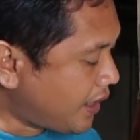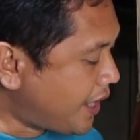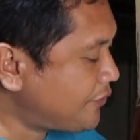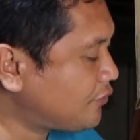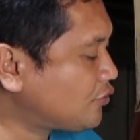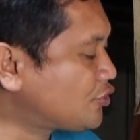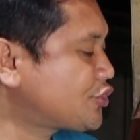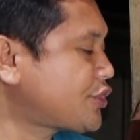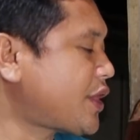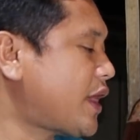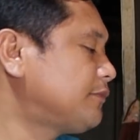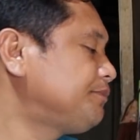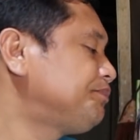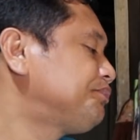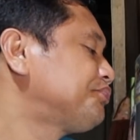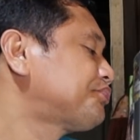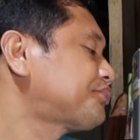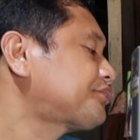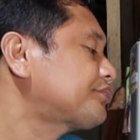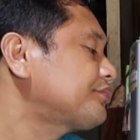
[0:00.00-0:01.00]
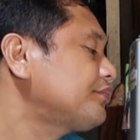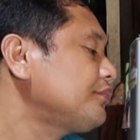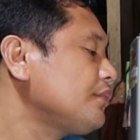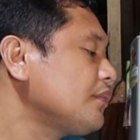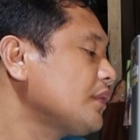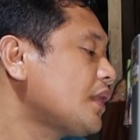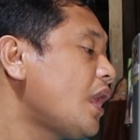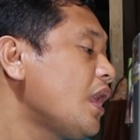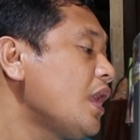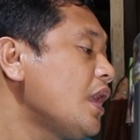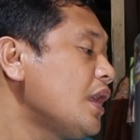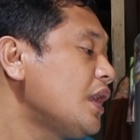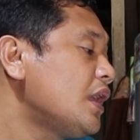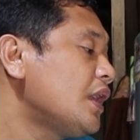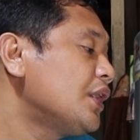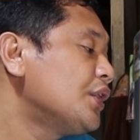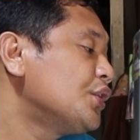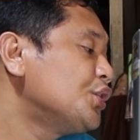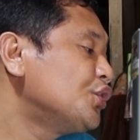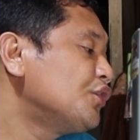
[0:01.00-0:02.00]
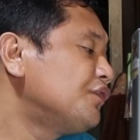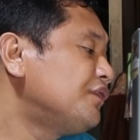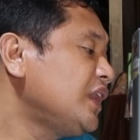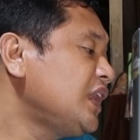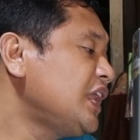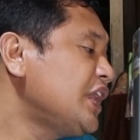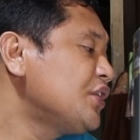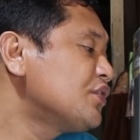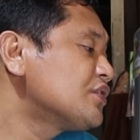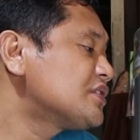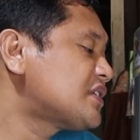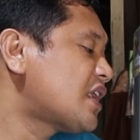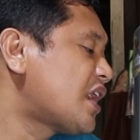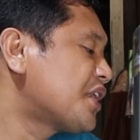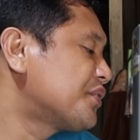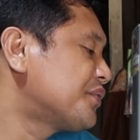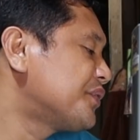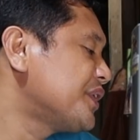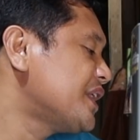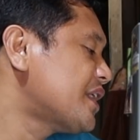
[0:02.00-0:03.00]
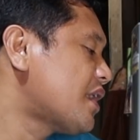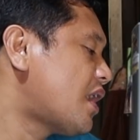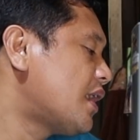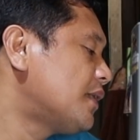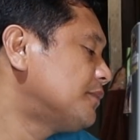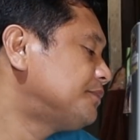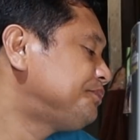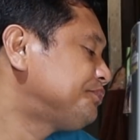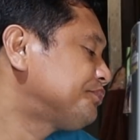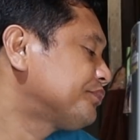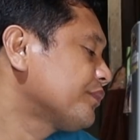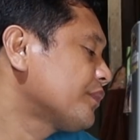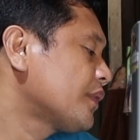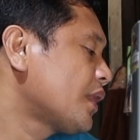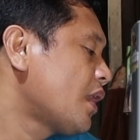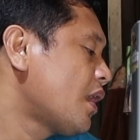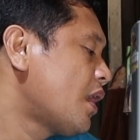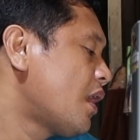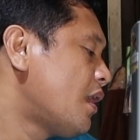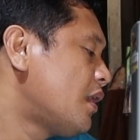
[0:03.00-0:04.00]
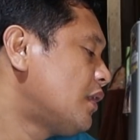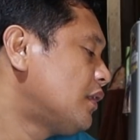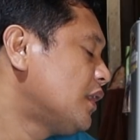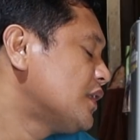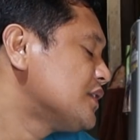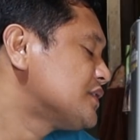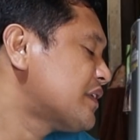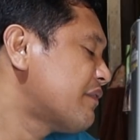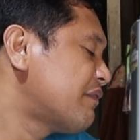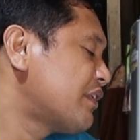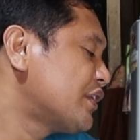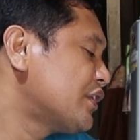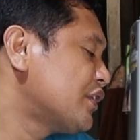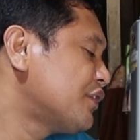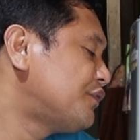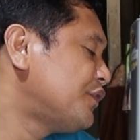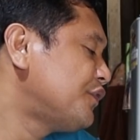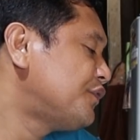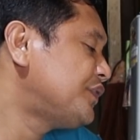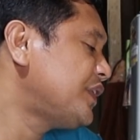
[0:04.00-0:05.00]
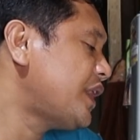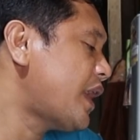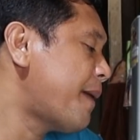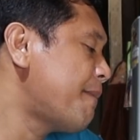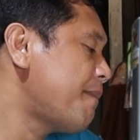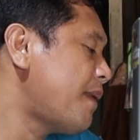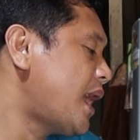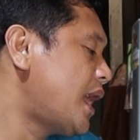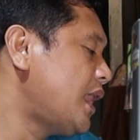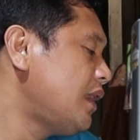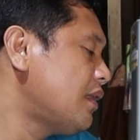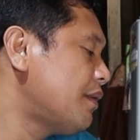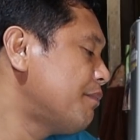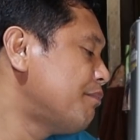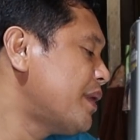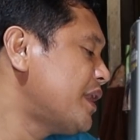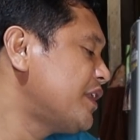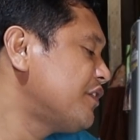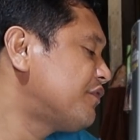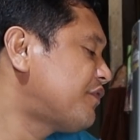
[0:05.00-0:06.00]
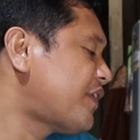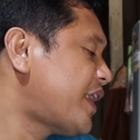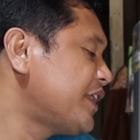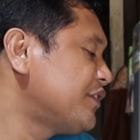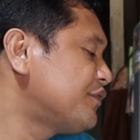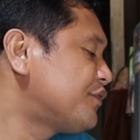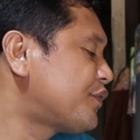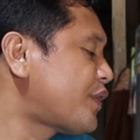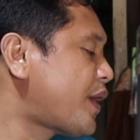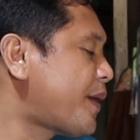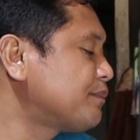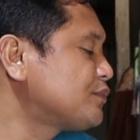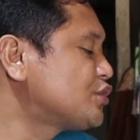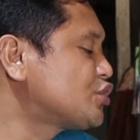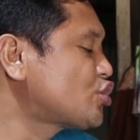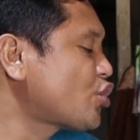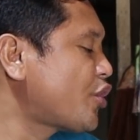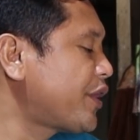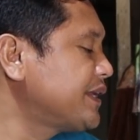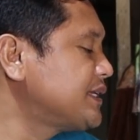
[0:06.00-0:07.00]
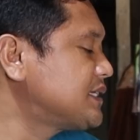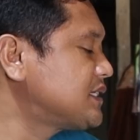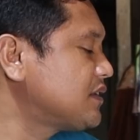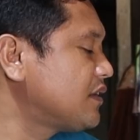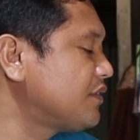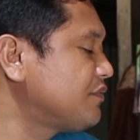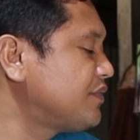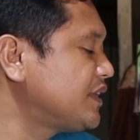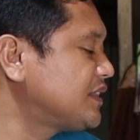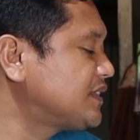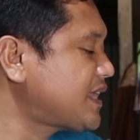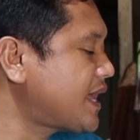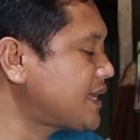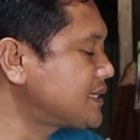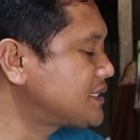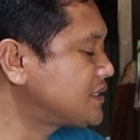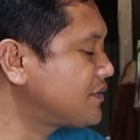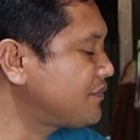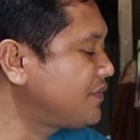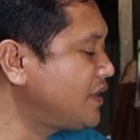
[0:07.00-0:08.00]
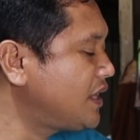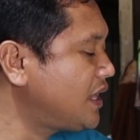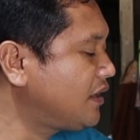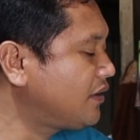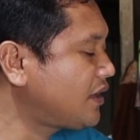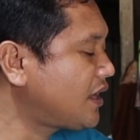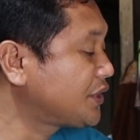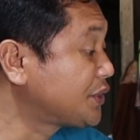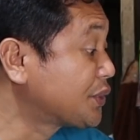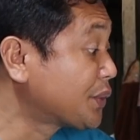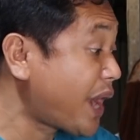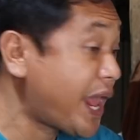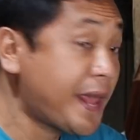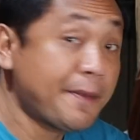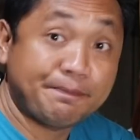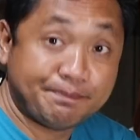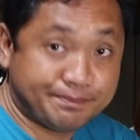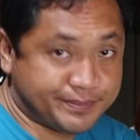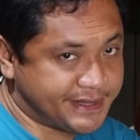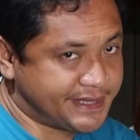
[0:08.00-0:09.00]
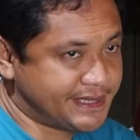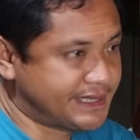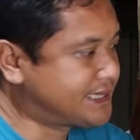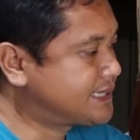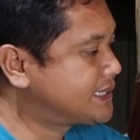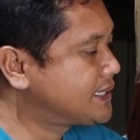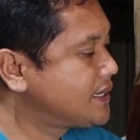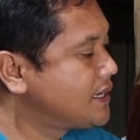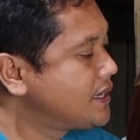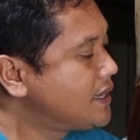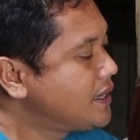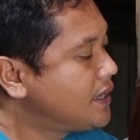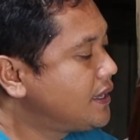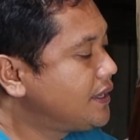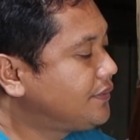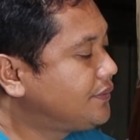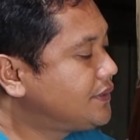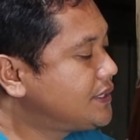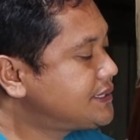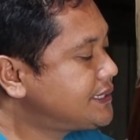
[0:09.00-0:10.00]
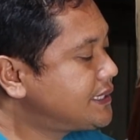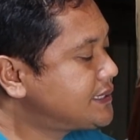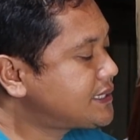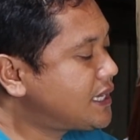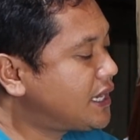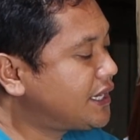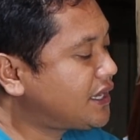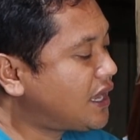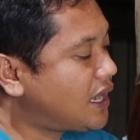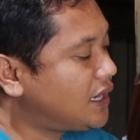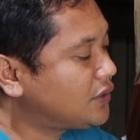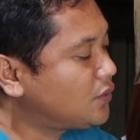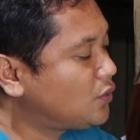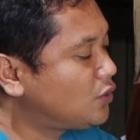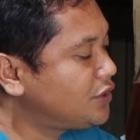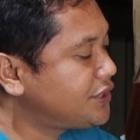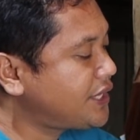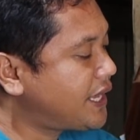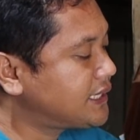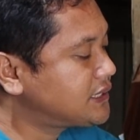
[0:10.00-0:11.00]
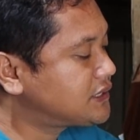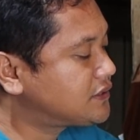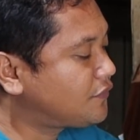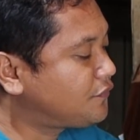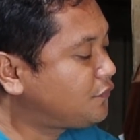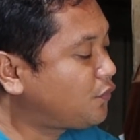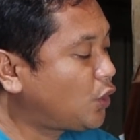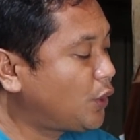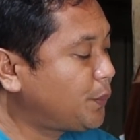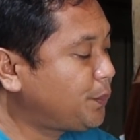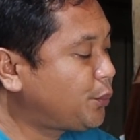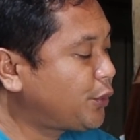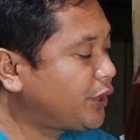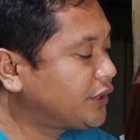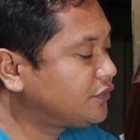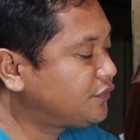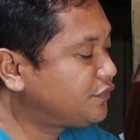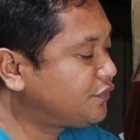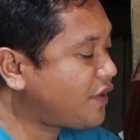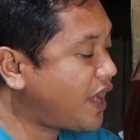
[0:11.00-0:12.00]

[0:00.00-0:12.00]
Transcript: Ano siya? Novelino Sangria 750 ml benefied from Choice Vitesse Vinegar Grapes. This is, ang alcohol niya is 4.5%.